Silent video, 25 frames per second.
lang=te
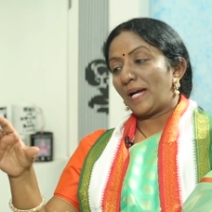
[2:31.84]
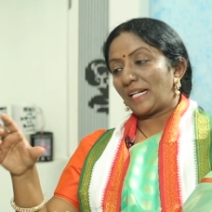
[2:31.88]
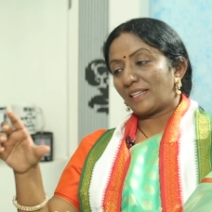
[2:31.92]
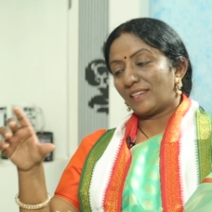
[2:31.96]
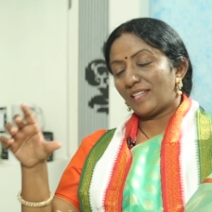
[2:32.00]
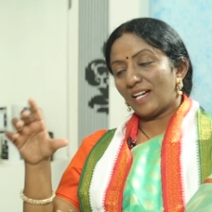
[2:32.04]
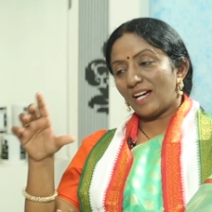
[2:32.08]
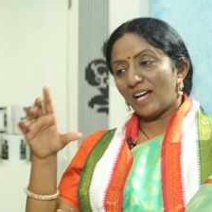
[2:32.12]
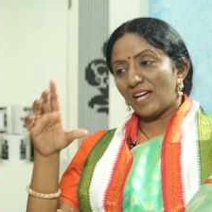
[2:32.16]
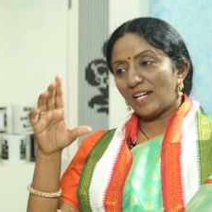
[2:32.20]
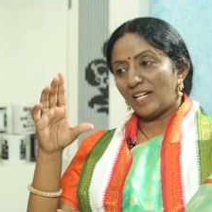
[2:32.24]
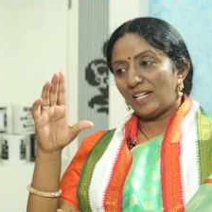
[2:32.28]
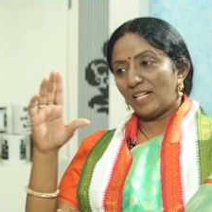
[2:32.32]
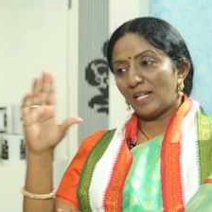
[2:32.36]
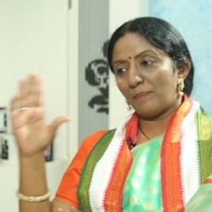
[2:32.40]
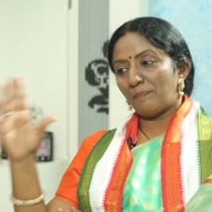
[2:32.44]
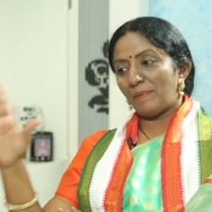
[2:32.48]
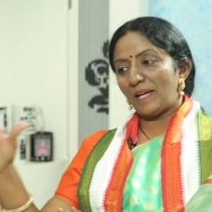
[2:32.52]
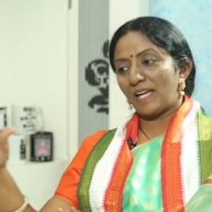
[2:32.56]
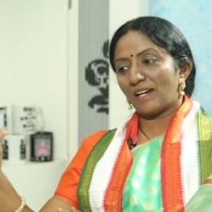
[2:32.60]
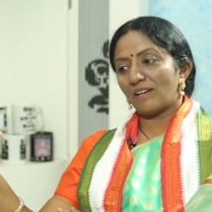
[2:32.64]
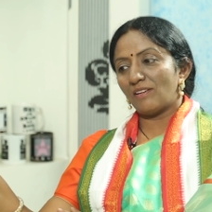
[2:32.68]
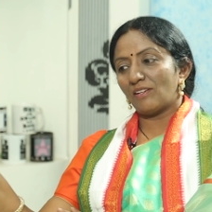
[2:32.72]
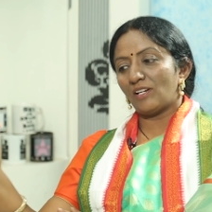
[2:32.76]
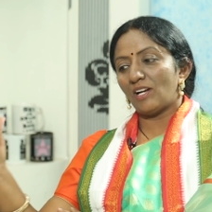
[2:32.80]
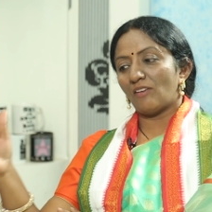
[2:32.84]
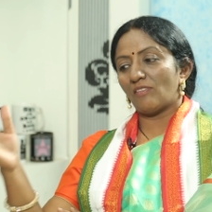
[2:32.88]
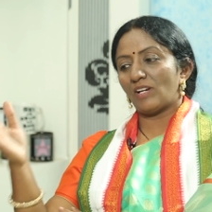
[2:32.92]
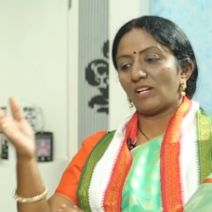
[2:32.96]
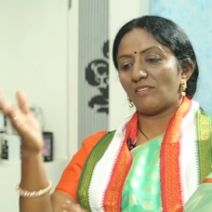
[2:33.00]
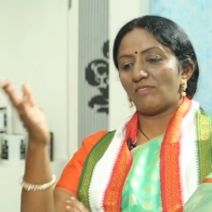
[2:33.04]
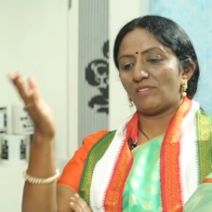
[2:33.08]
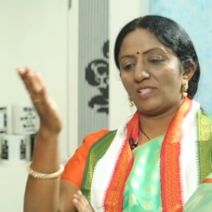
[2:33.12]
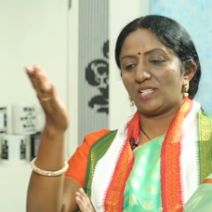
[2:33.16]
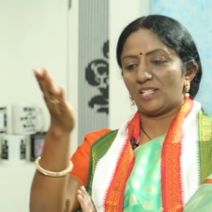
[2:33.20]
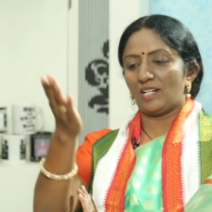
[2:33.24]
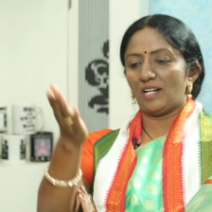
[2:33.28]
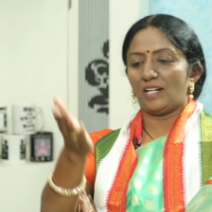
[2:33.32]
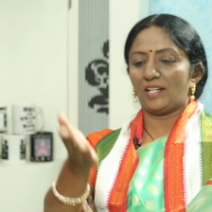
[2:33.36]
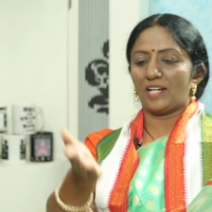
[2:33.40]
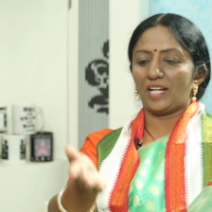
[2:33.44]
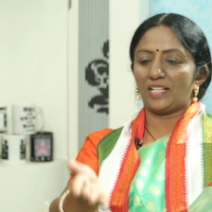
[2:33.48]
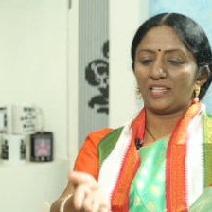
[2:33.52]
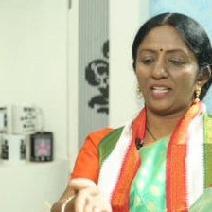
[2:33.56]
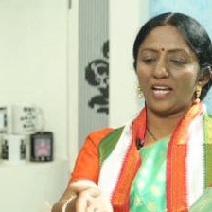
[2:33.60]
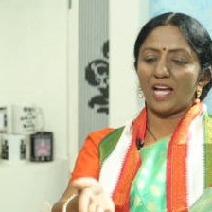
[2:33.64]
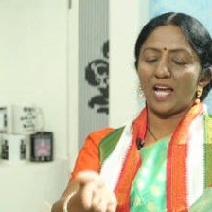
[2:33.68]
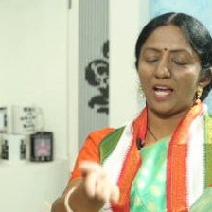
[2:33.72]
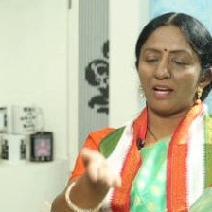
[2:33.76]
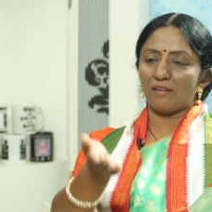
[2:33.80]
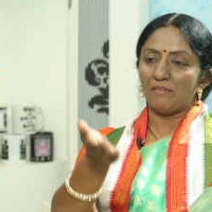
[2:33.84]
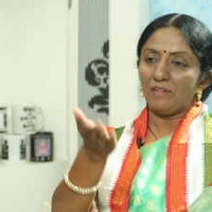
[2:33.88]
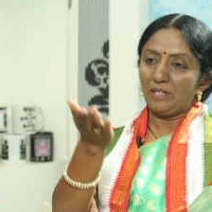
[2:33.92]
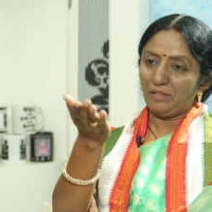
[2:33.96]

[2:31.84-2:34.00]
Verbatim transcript: భర్త గారి ఇంటి పేరును గౌరవించినట్టయితే